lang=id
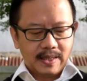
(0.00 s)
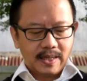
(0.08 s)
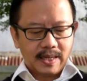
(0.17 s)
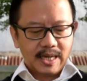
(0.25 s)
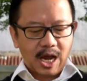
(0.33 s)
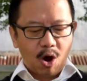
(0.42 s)

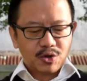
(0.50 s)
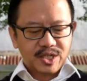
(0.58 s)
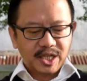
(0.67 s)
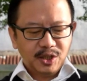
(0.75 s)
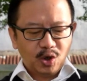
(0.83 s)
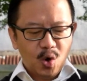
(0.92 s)
engkau
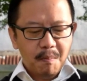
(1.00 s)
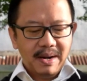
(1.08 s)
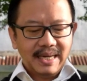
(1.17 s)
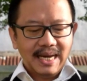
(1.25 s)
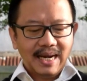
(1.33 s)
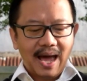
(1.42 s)
cenderung
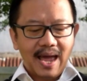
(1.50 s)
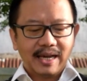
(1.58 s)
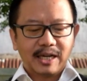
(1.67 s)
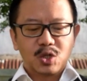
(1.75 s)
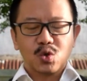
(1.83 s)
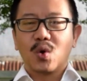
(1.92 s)

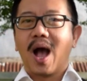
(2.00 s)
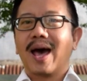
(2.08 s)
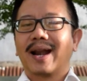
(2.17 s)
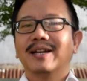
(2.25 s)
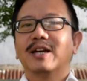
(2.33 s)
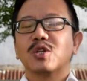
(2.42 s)
menilai
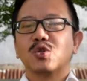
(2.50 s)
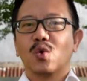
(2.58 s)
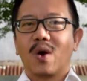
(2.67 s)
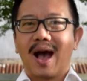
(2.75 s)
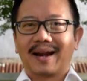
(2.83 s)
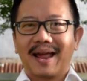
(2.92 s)

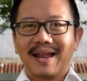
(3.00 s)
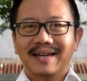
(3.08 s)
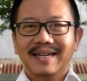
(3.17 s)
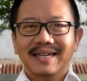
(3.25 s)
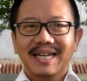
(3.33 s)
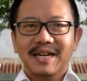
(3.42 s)

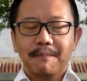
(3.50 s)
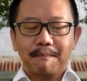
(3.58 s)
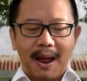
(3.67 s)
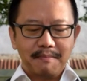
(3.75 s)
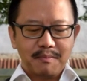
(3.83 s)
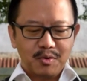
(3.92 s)
kesukaran-kesukaran di
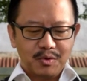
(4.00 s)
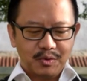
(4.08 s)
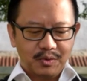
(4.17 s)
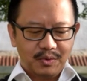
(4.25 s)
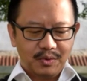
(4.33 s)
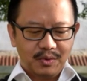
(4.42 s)
depanmu.
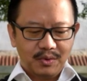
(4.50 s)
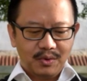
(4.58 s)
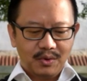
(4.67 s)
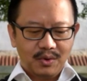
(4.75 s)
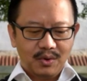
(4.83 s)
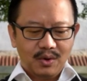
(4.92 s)

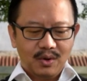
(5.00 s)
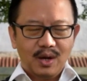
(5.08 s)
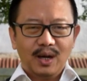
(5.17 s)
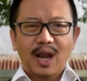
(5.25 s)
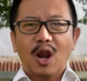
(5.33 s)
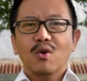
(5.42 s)

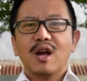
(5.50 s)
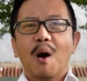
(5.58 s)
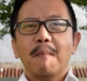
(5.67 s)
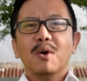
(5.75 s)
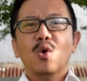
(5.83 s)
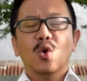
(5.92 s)
Lalu
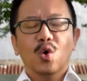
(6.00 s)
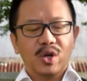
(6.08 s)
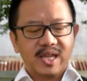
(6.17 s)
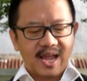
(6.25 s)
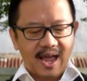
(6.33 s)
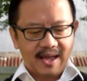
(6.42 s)
engkau
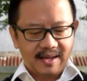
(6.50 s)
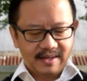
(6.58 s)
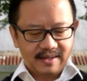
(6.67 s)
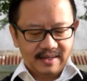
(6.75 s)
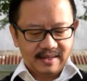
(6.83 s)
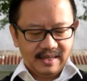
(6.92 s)
mengukurnya
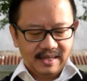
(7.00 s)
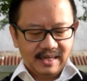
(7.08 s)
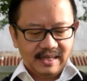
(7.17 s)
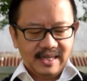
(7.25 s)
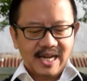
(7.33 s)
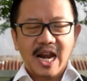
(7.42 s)

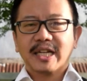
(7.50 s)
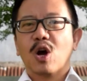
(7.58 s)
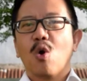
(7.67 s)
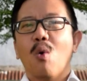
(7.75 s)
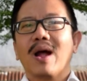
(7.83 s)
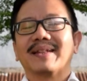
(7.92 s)
dengan
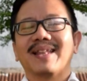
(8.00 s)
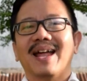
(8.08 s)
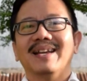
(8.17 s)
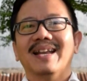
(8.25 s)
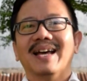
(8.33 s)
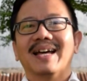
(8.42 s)

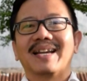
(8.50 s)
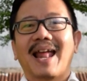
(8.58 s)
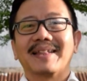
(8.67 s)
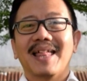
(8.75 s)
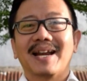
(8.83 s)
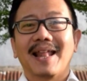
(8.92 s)
kekuatan
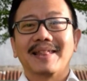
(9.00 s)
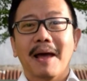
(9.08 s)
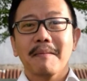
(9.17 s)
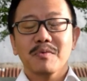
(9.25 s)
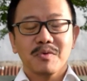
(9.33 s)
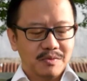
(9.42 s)

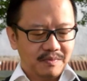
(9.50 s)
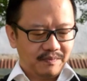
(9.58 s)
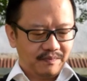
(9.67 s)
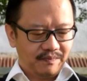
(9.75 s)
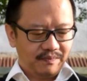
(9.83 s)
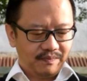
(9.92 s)
rata-ratamu.
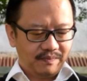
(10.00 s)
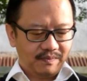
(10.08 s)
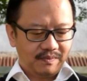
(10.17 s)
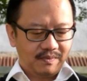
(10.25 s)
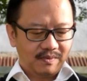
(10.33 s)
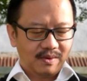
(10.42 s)

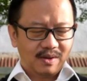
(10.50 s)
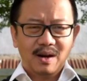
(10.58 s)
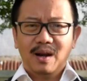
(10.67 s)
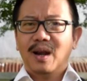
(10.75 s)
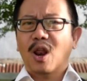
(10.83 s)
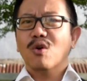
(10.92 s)

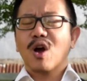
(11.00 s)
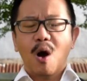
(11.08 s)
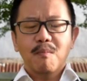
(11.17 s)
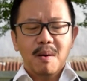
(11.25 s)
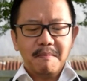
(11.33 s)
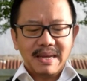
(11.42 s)
Lalu
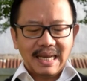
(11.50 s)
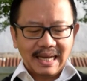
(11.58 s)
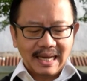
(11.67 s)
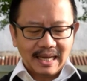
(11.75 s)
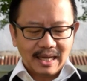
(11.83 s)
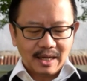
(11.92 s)
engkau
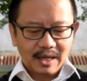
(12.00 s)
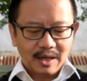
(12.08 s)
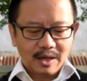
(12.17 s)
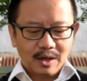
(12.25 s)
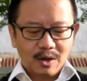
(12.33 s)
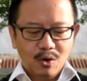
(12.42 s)
memilih
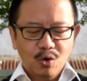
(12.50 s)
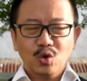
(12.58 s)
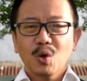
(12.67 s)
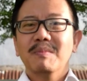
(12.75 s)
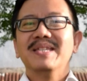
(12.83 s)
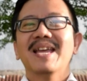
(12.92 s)

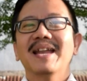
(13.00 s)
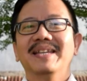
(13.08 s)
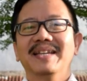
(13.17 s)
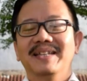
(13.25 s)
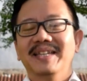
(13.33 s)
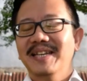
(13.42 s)
untuk
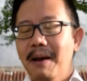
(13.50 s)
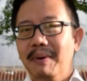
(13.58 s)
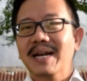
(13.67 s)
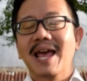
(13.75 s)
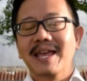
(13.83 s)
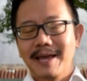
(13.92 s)
menjadi tidak
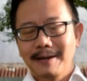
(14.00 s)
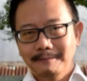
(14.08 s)
berdaya.